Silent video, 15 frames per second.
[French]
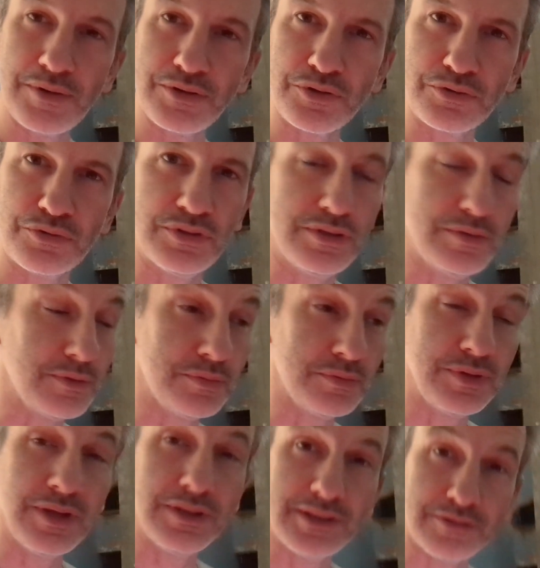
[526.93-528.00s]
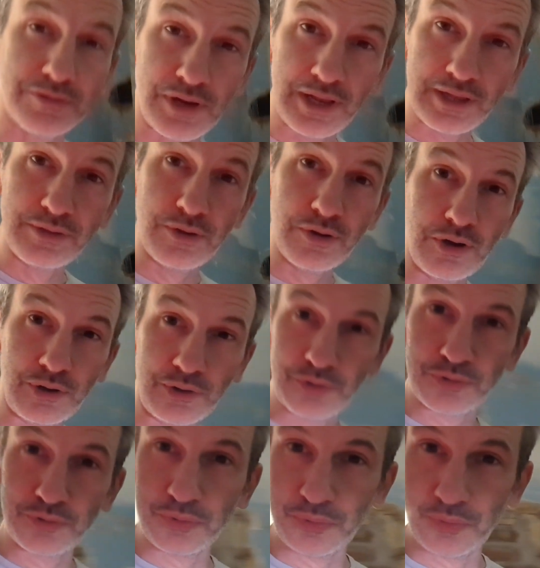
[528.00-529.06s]
parce que tu te dis, mais putain, t'as vu la gueule de
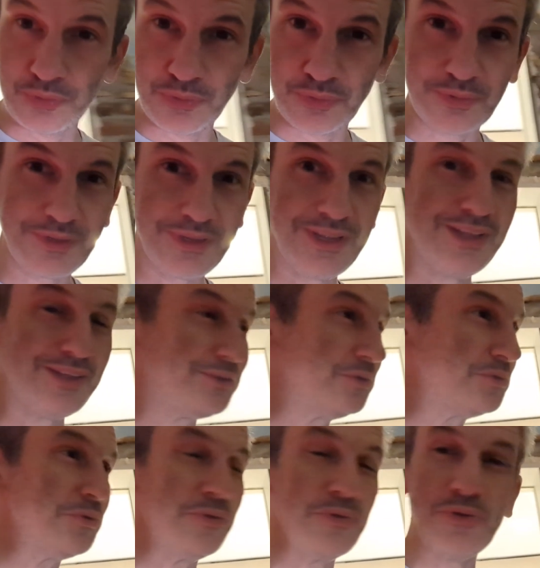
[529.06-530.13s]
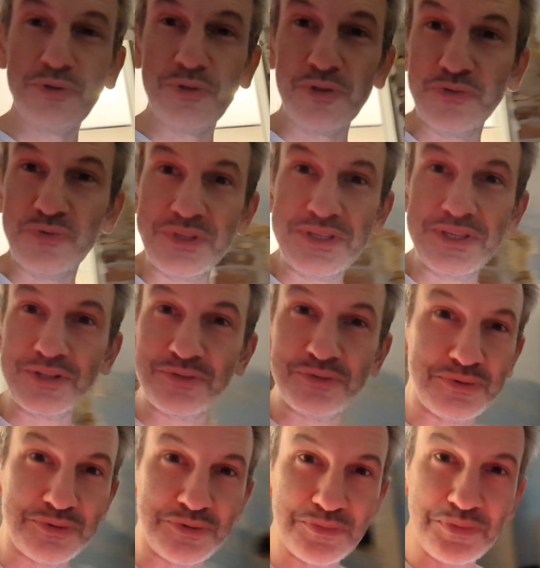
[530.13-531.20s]
ton, de ton hall de nuit et
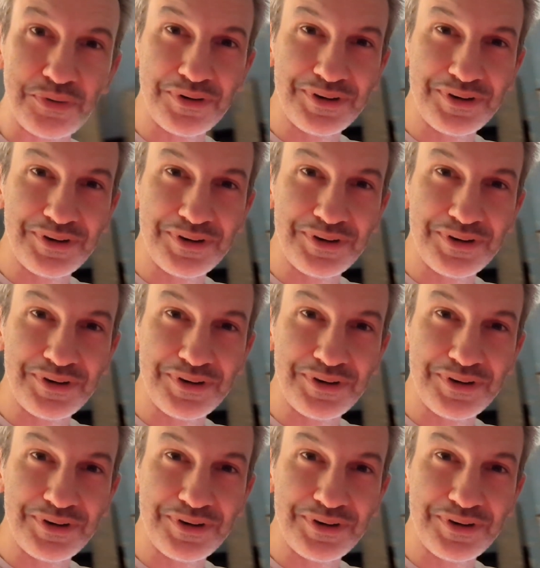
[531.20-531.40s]
tu, tu, me,